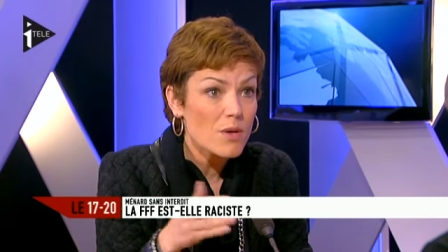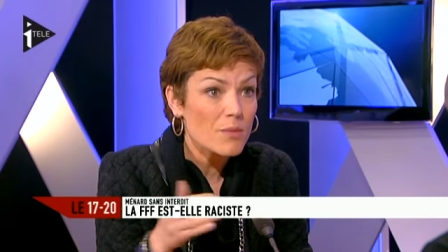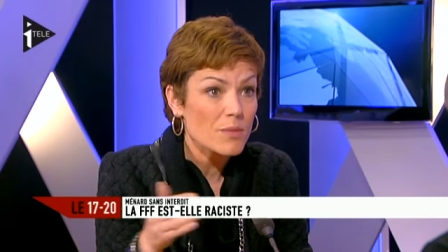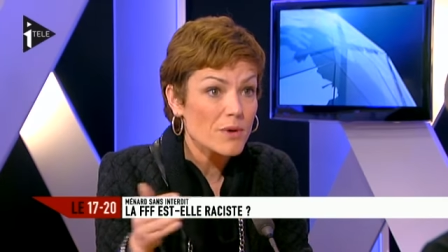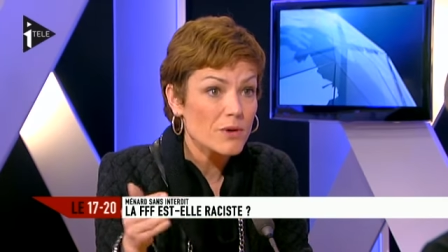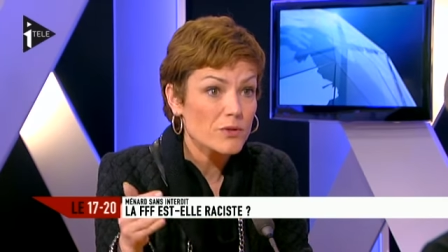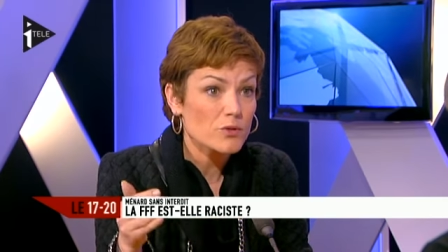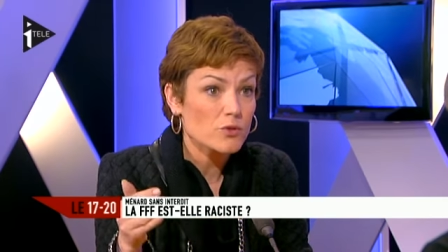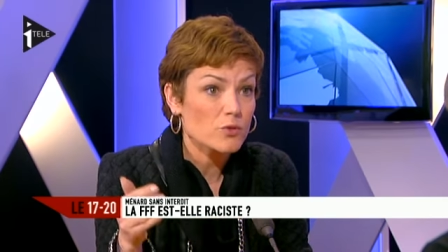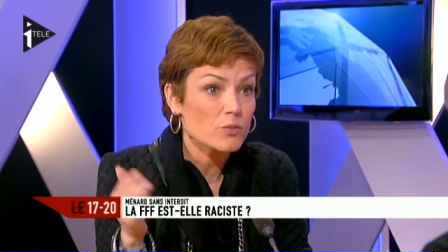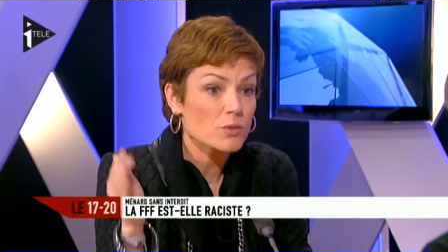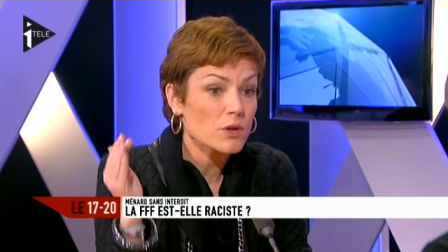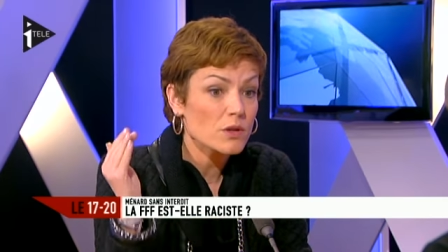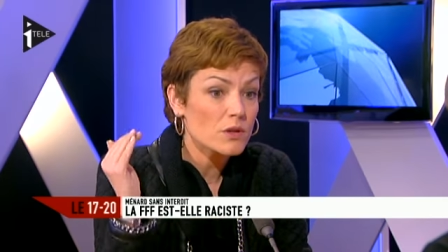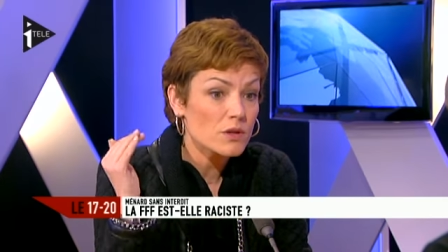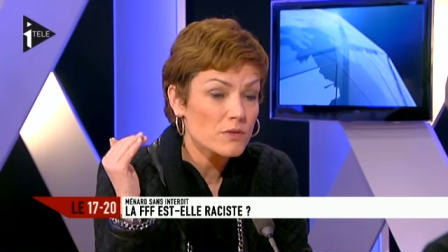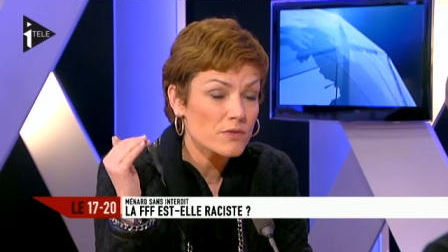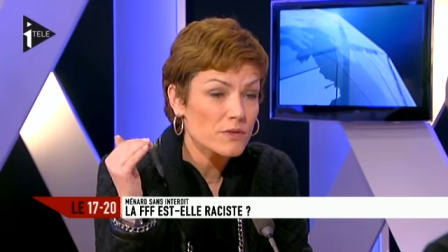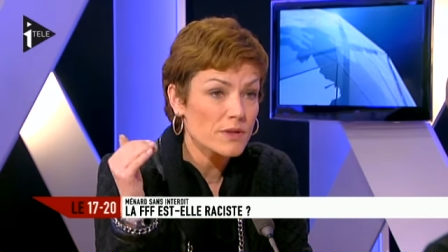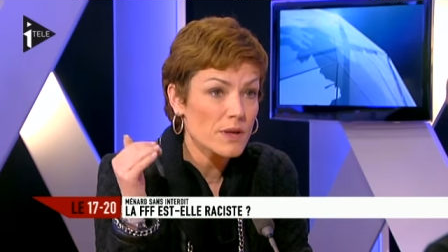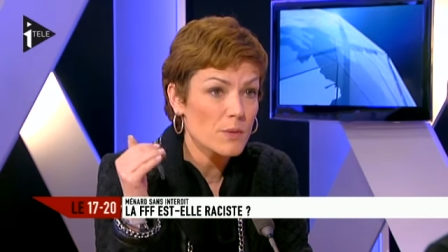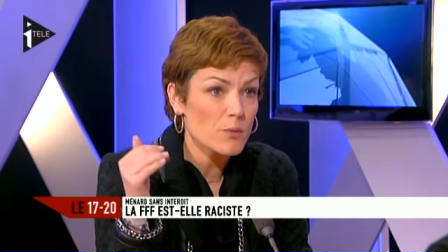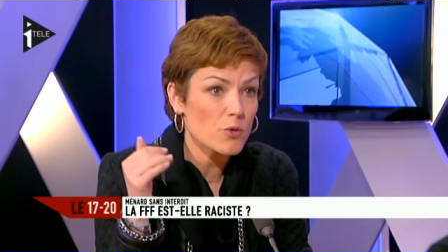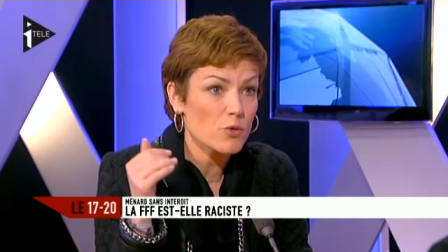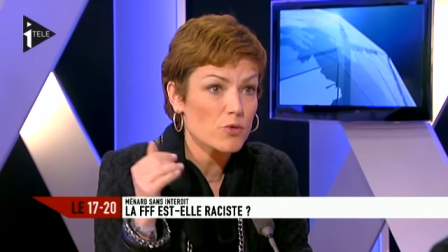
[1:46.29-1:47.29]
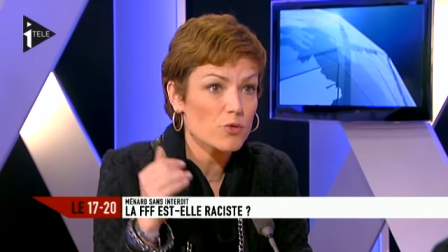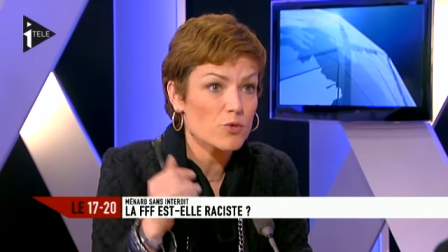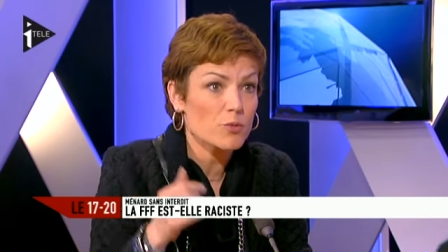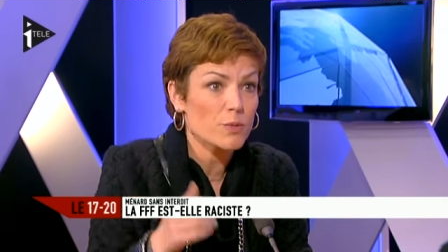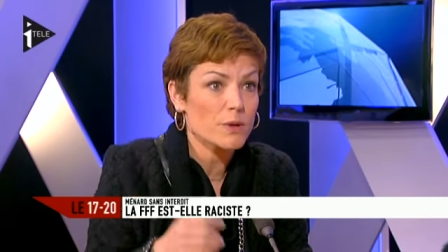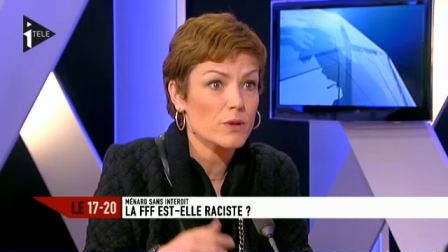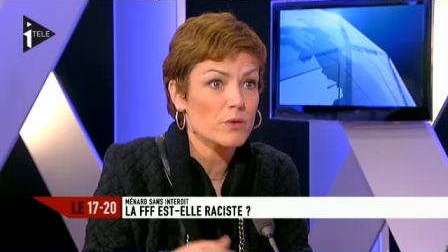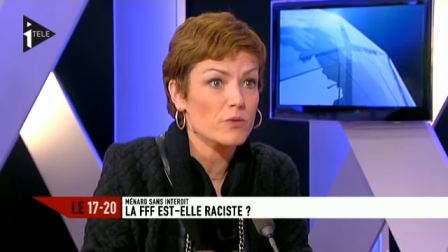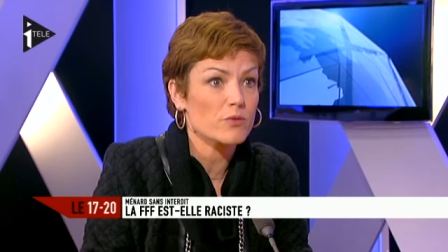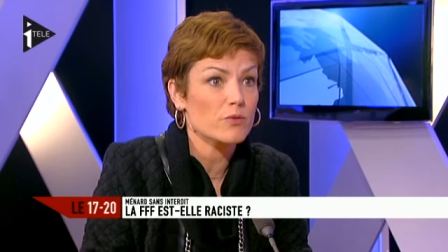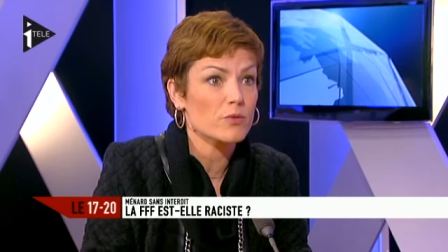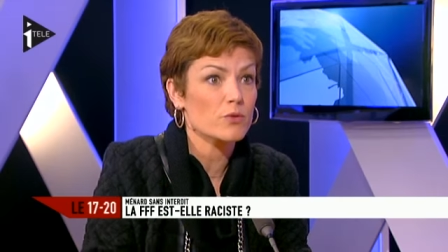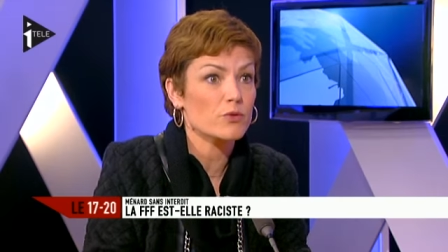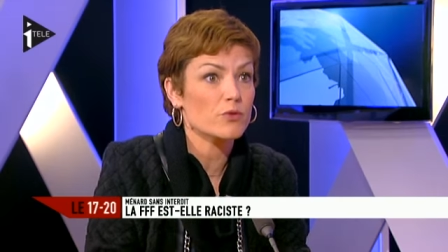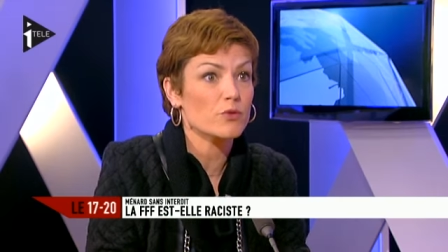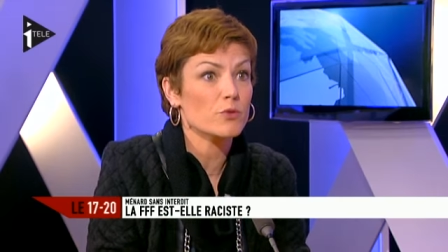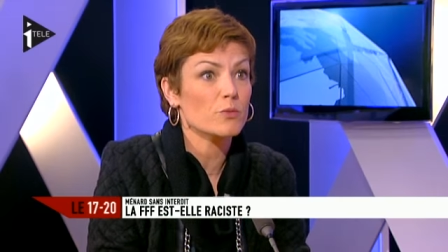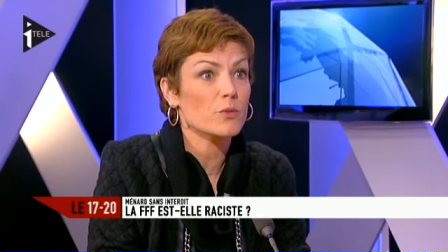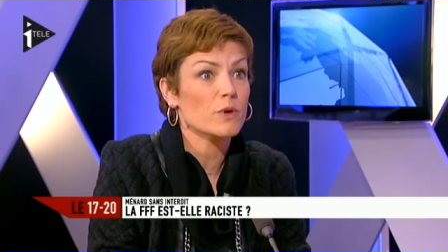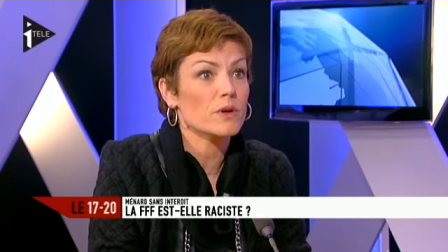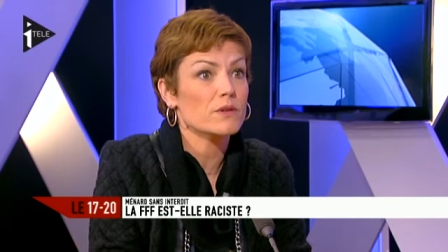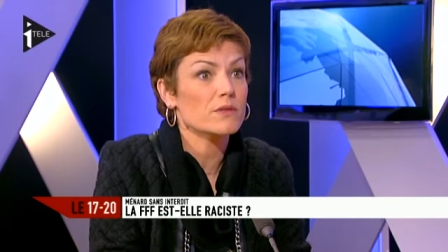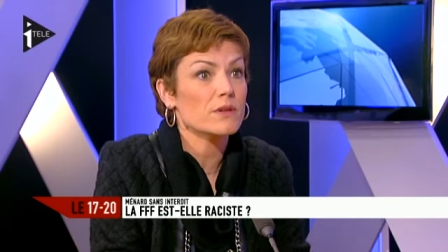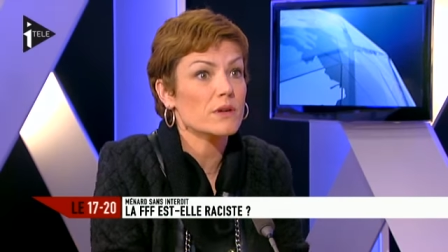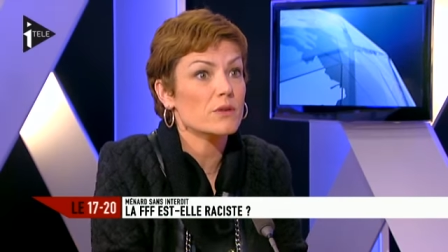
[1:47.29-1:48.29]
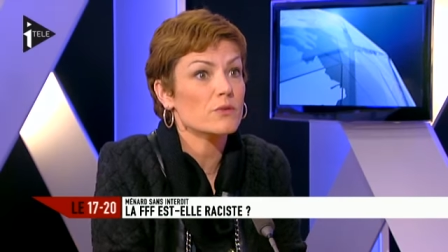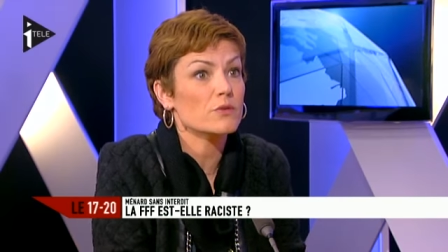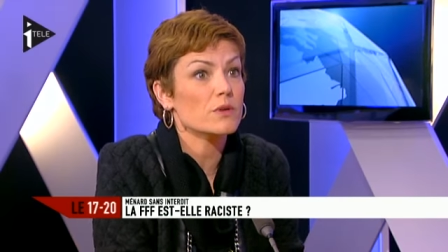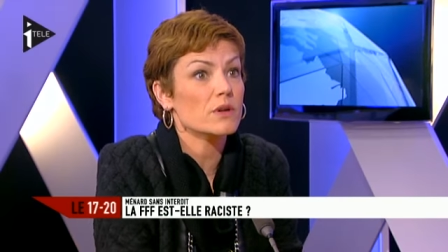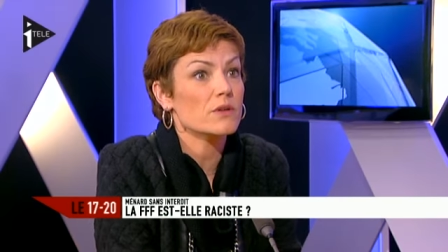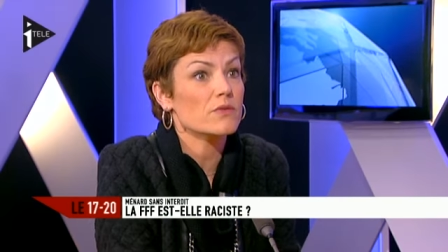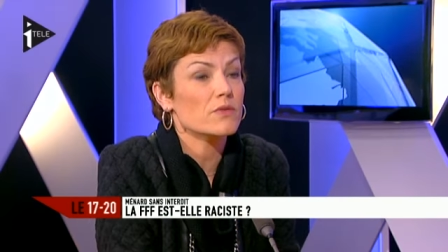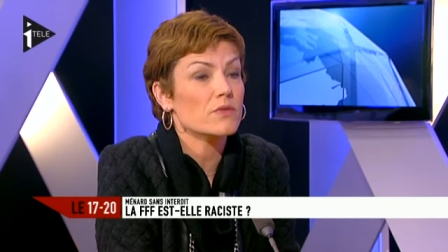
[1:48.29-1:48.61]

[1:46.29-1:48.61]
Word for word: parce que bien évidemment, je ne suis pas dans le fonctionnement interne de la